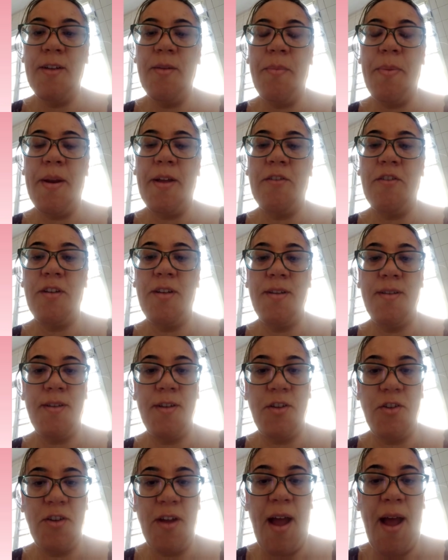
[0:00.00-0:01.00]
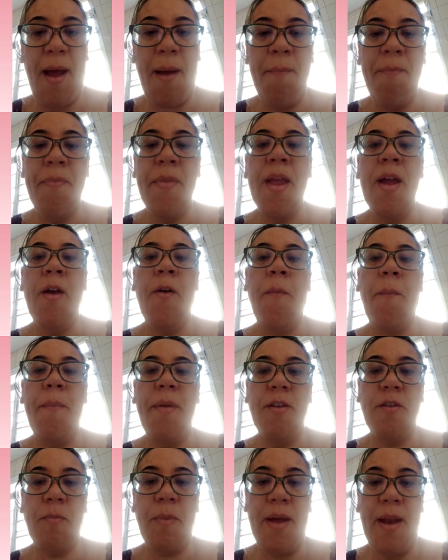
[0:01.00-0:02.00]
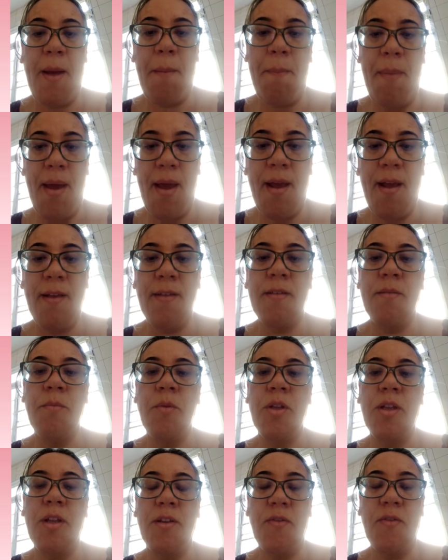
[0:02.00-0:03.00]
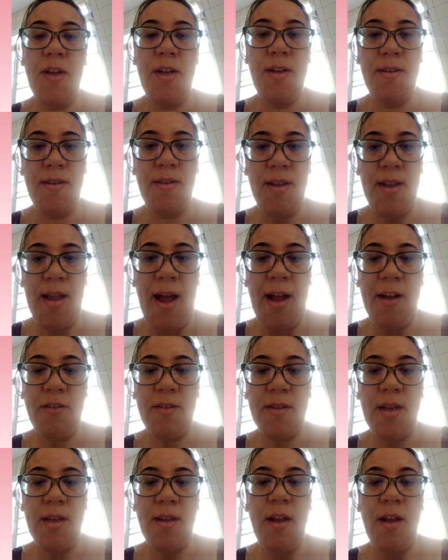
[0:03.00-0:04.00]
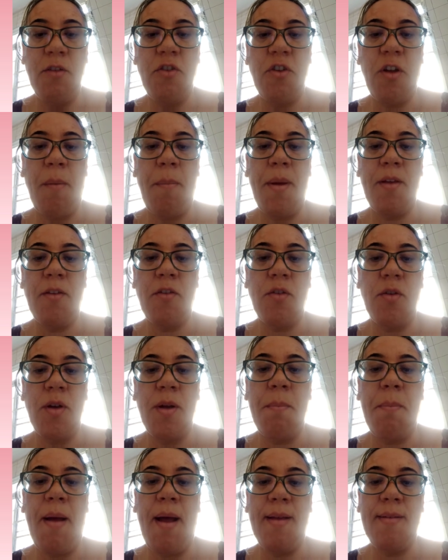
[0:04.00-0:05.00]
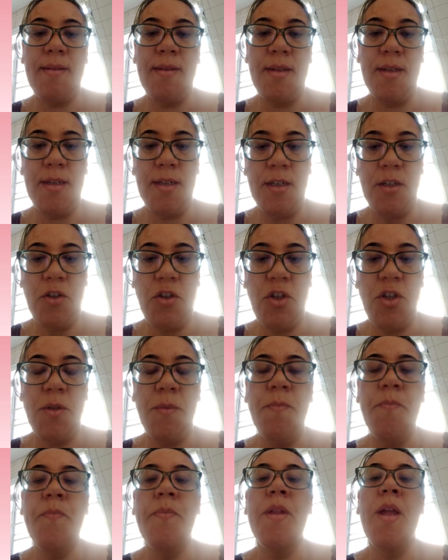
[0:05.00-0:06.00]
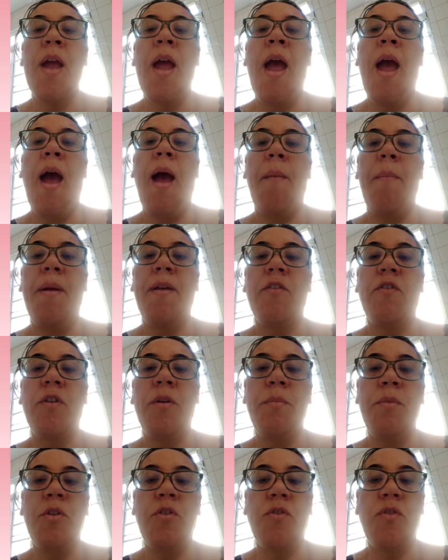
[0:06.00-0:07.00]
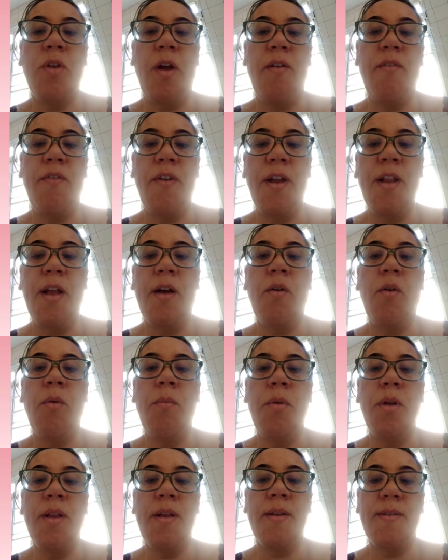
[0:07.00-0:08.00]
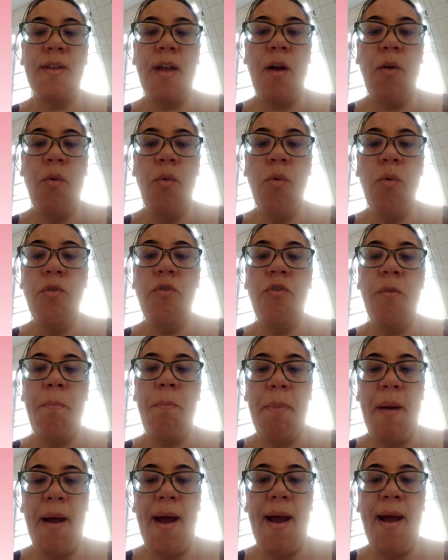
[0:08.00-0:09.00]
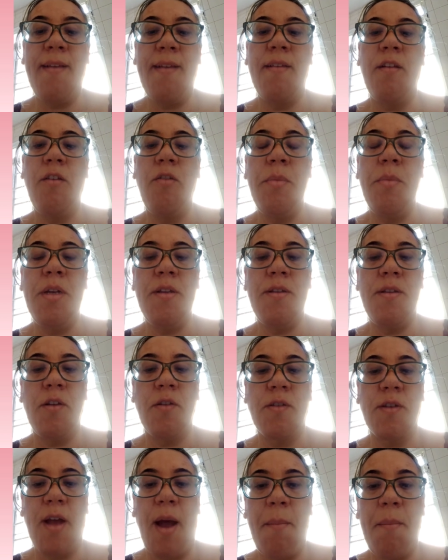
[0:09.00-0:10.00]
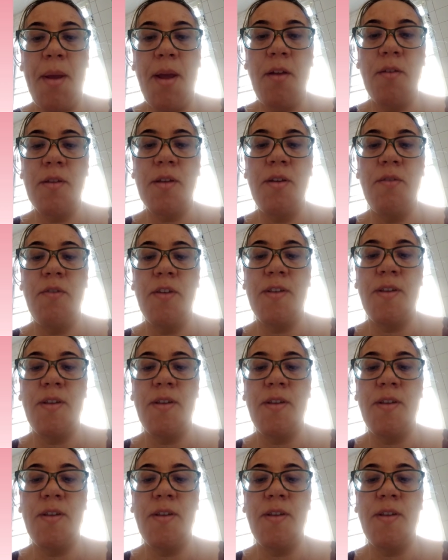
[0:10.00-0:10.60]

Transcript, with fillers: para te desejar meus parabéns, muitas felicidades, que Deus te abençoe bastante. Abençoe muito sua vida com muita saúde, paz, ilumine seus caminhos, que você